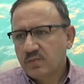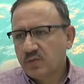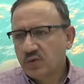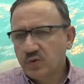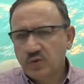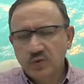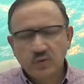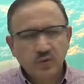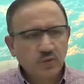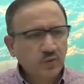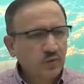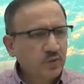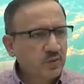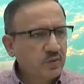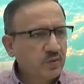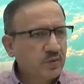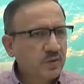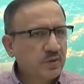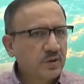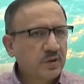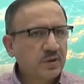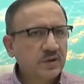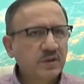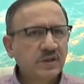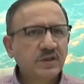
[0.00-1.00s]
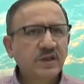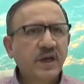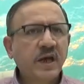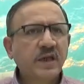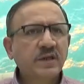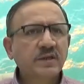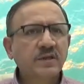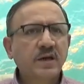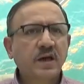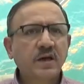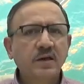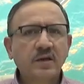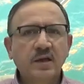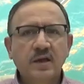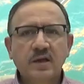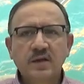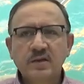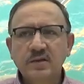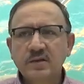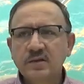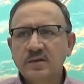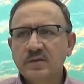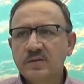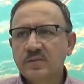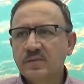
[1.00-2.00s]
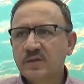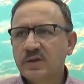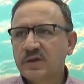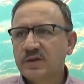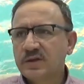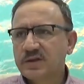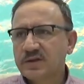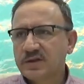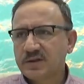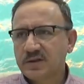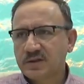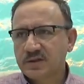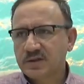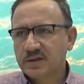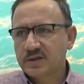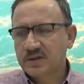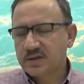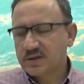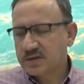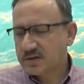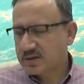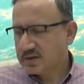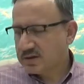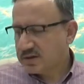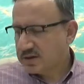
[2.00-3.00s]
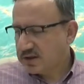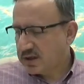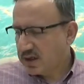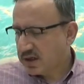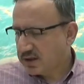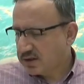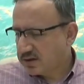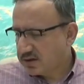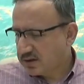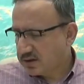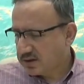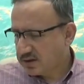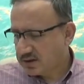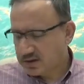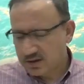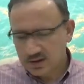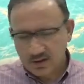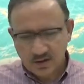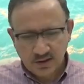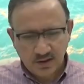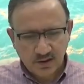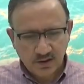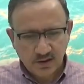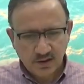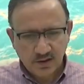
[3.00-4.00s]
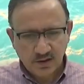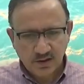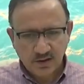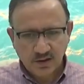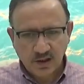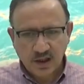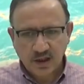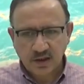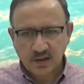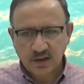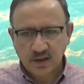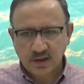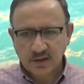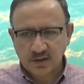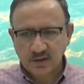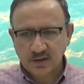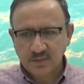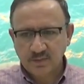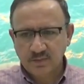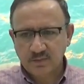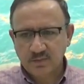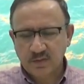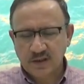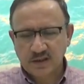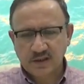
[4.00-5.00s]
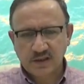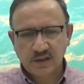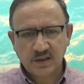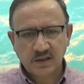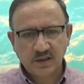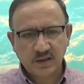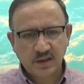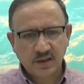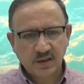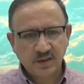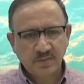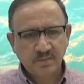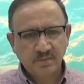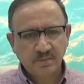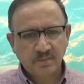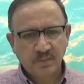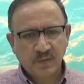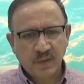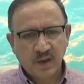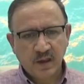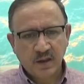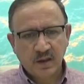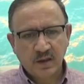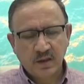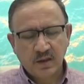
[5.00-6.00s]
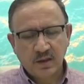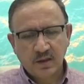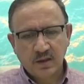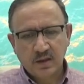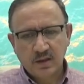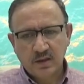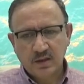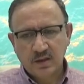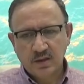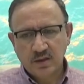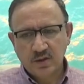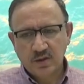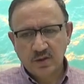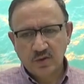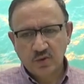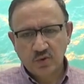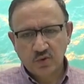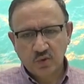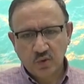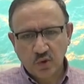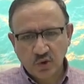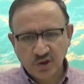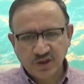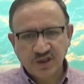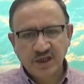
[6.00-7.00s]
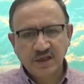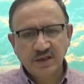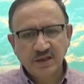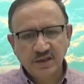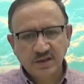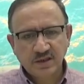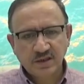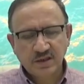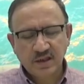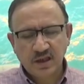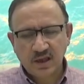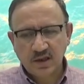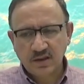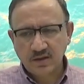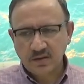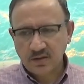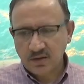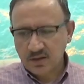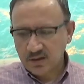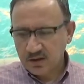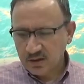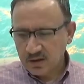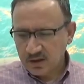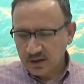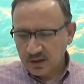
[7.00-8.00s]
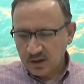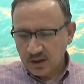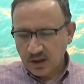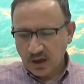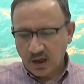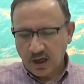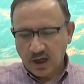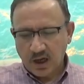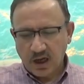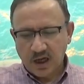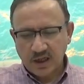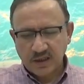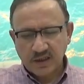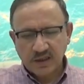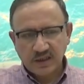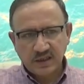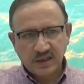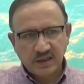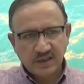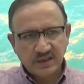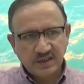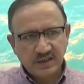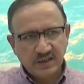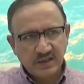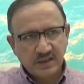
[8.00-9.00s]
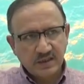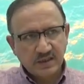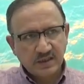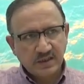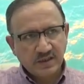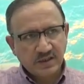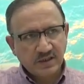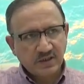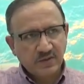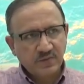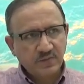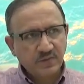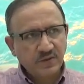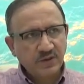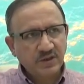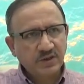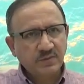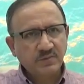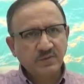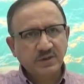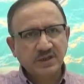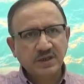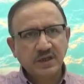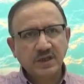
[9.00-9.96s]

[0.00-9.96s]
Bu tren raylarını bilirsiniz. Tren e, e, rayları mesela diyelim e, döşenirken araları sıfır bir